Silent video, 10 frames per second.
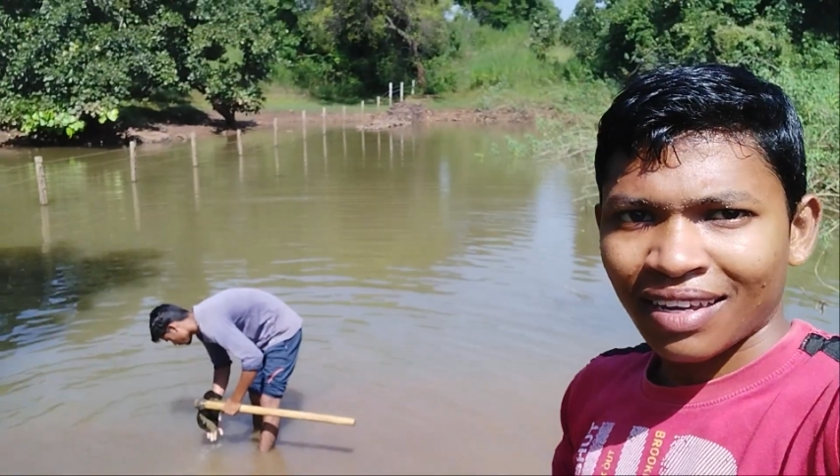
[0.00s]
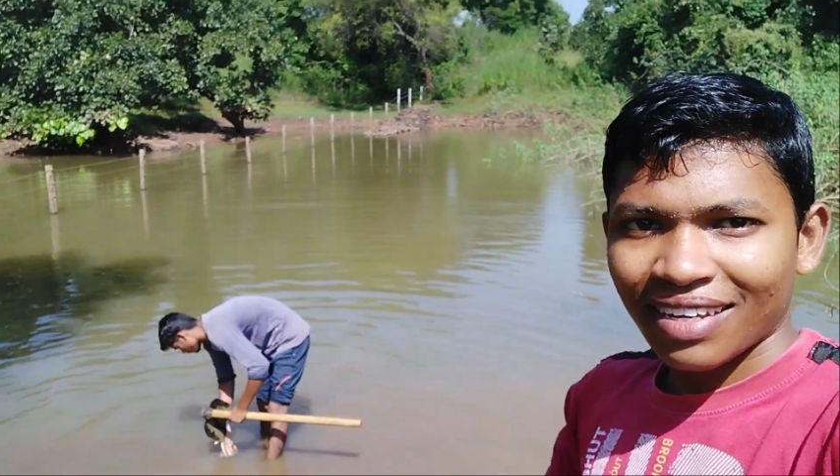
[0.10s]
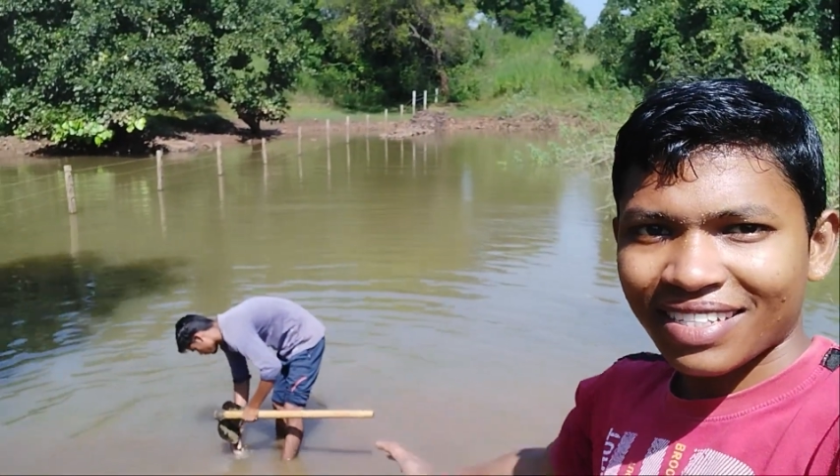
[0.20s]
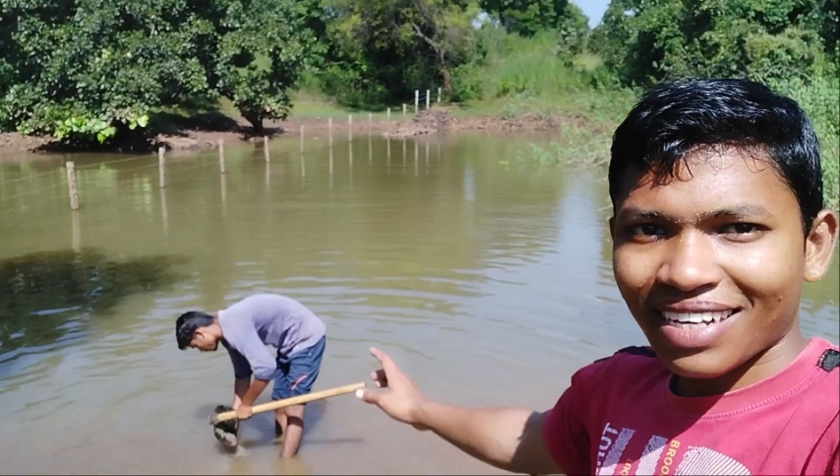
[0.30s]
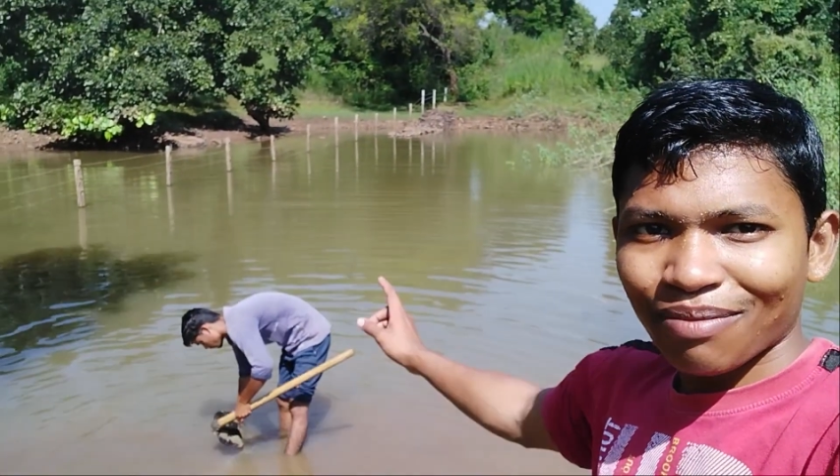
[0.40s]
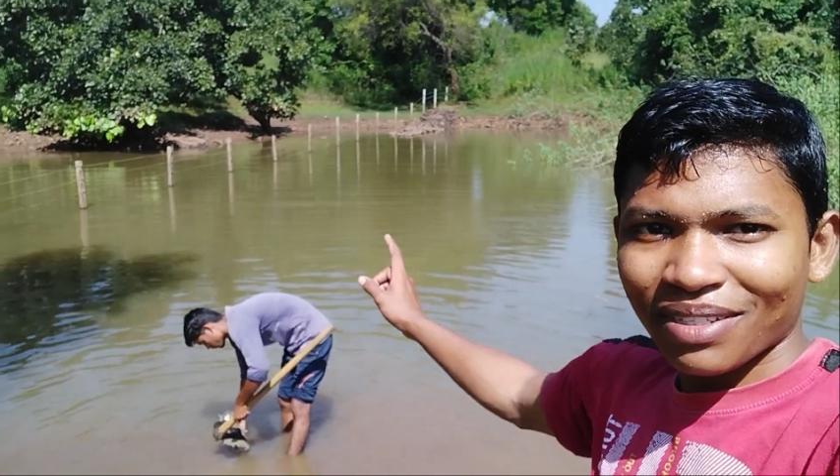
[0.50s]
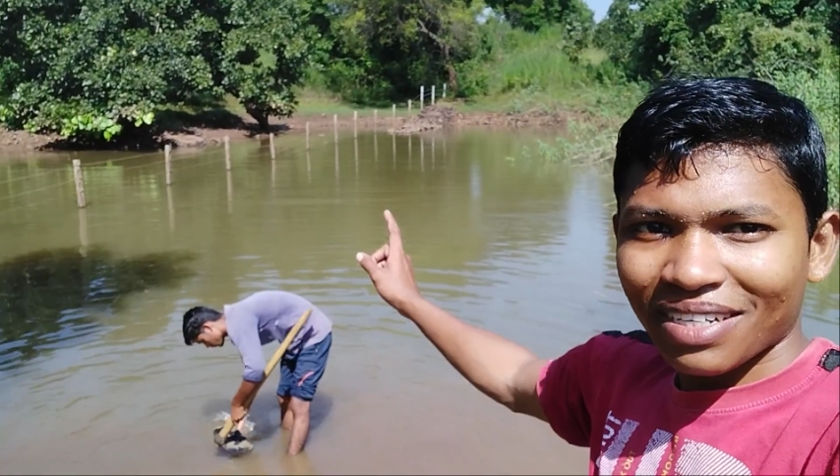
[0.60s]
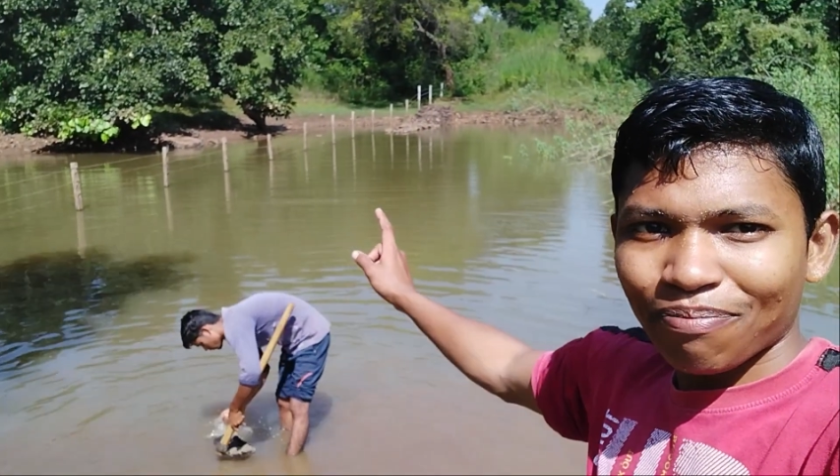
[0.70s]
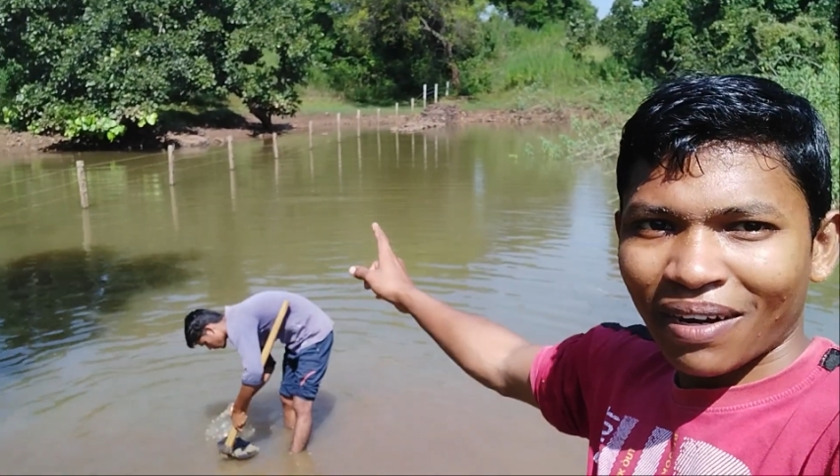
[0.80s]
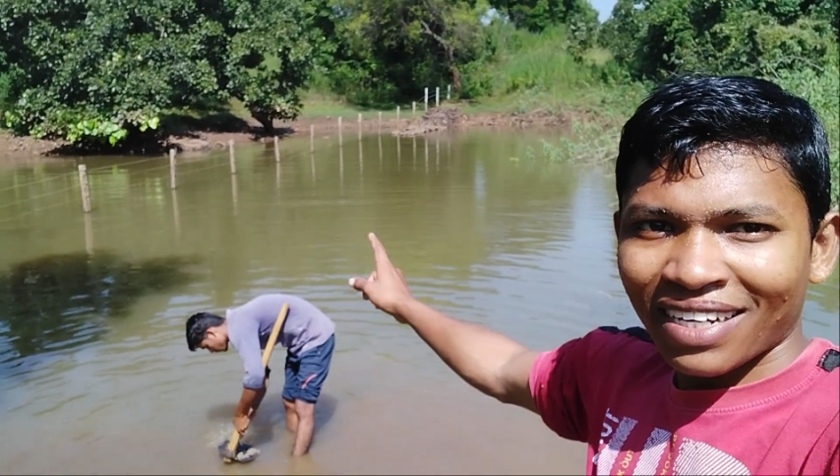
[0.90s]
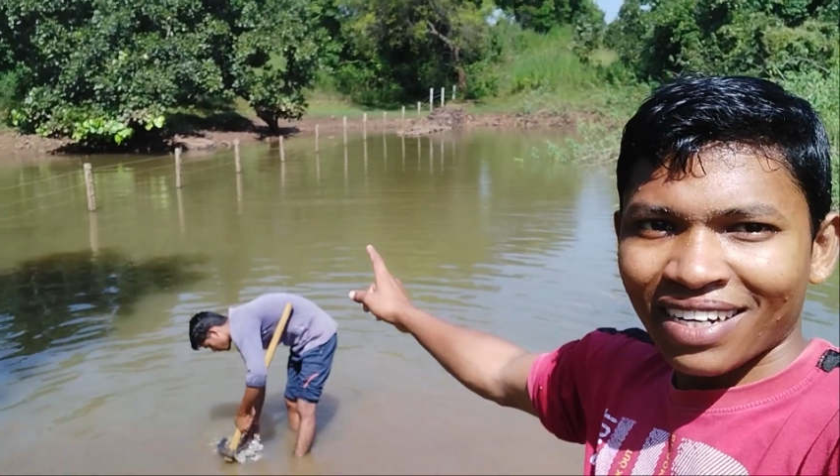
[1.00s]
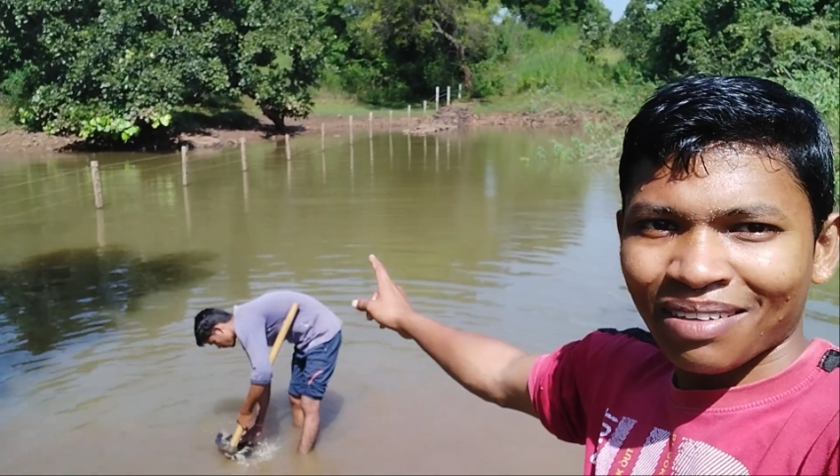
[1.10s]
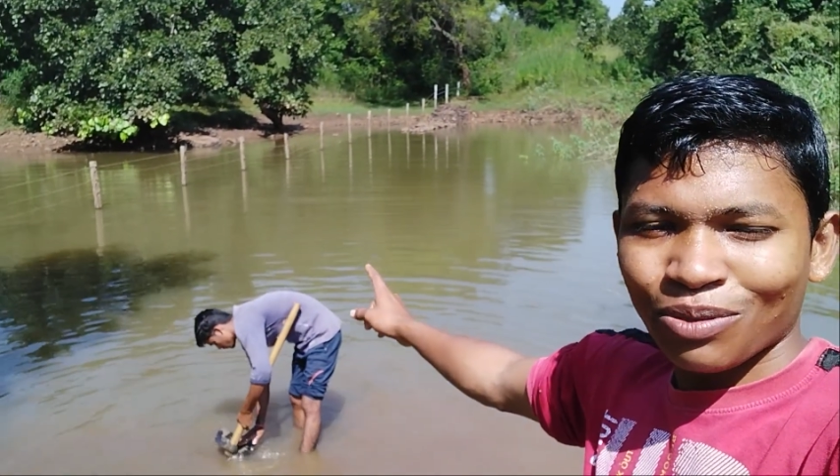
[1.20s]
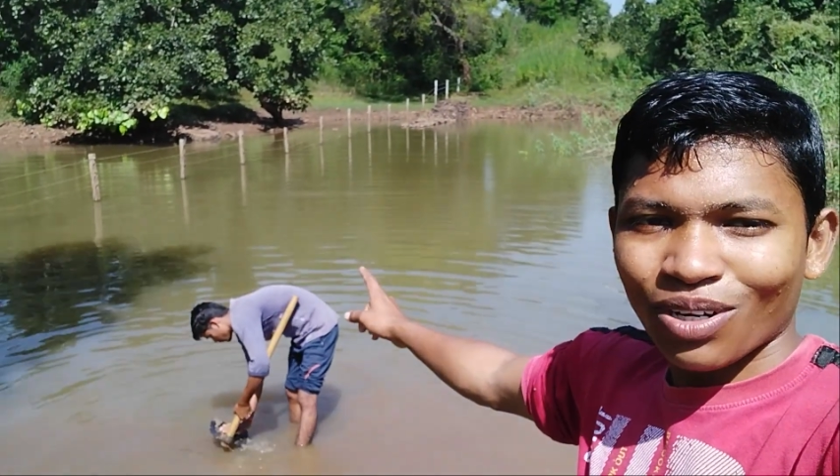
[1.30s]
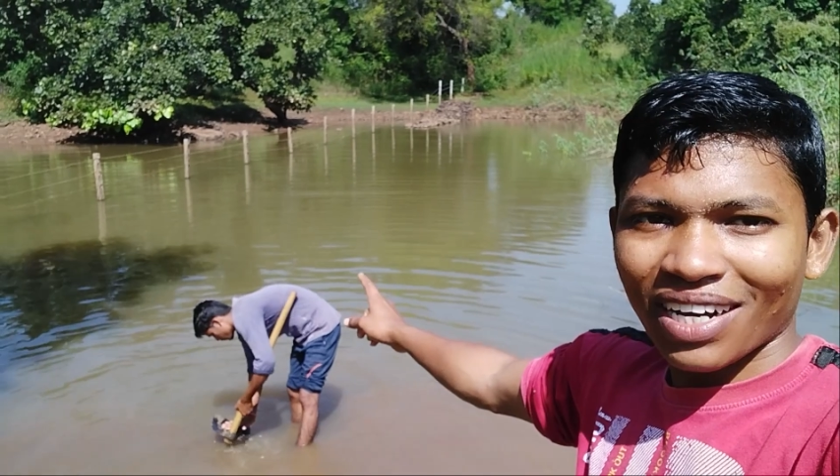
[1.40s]
इसका भी जब पानी
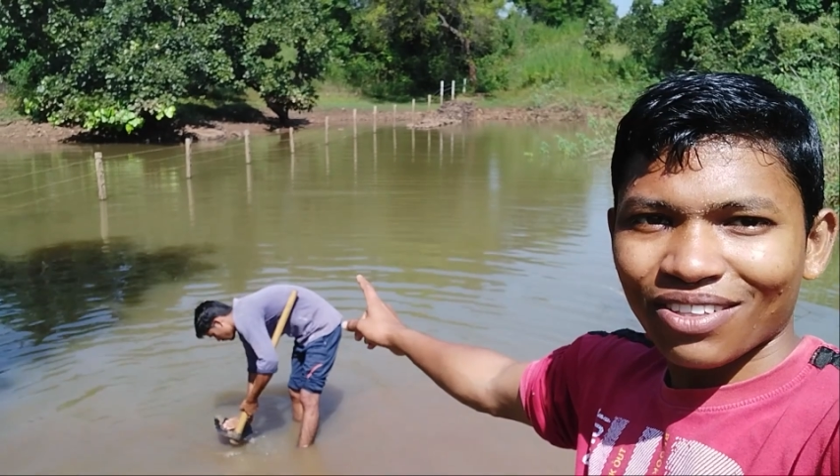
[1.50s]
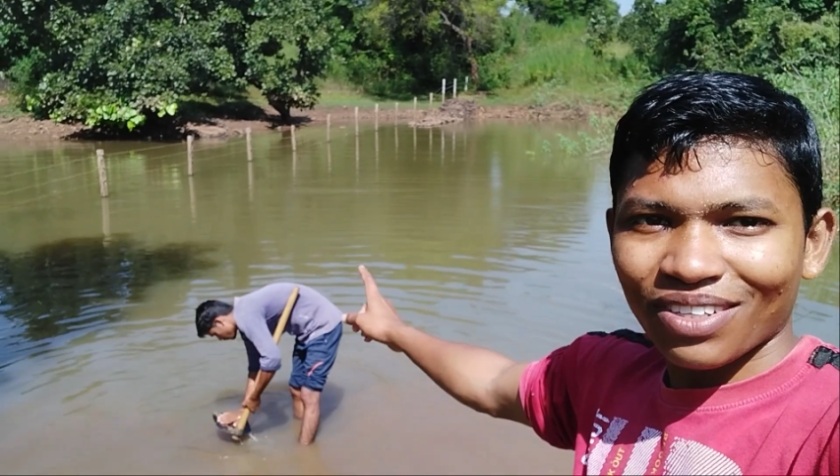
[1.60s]
कम होगा